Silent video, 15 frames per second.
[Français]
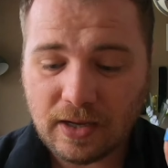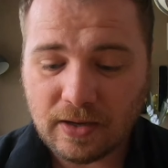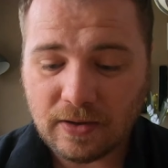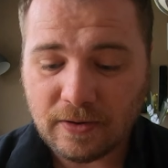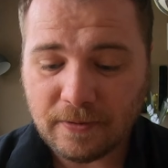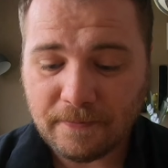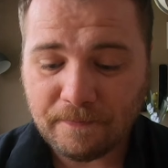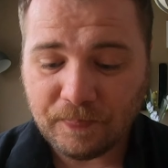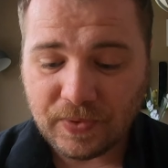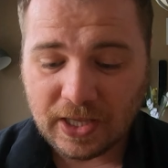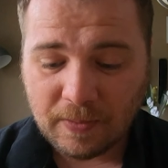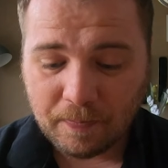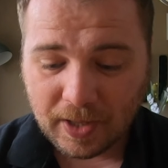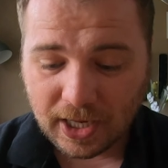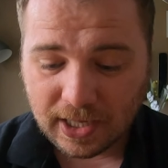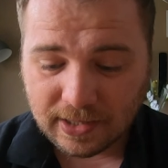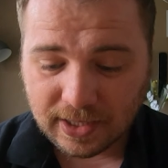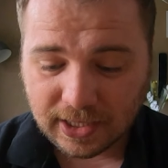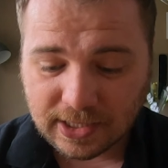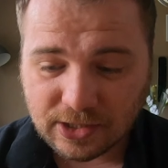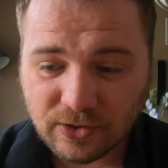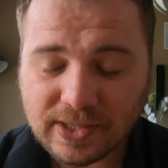Euh, hyper
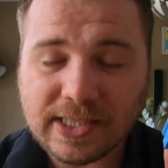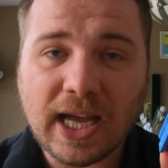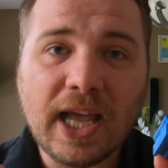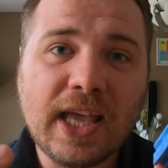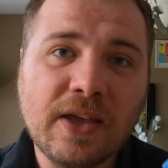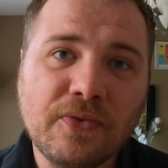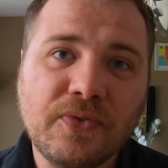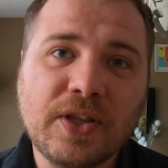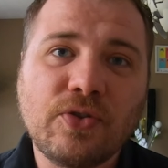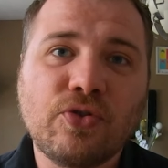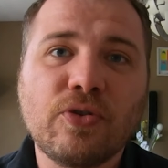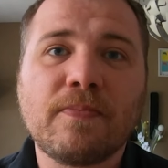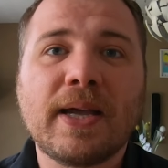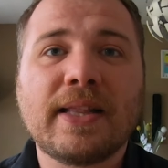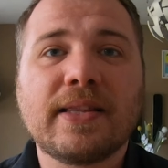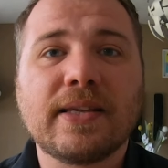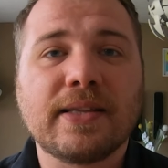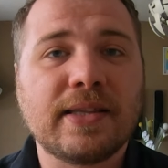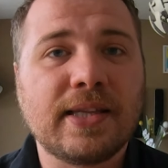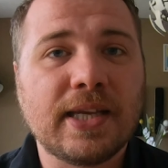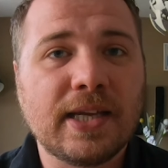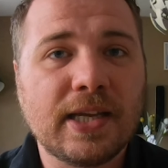intéressant, ça évite de mettre
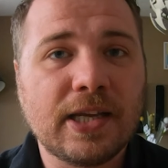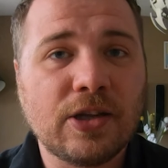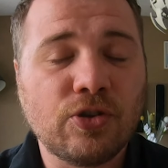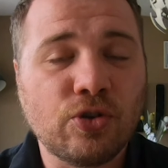des,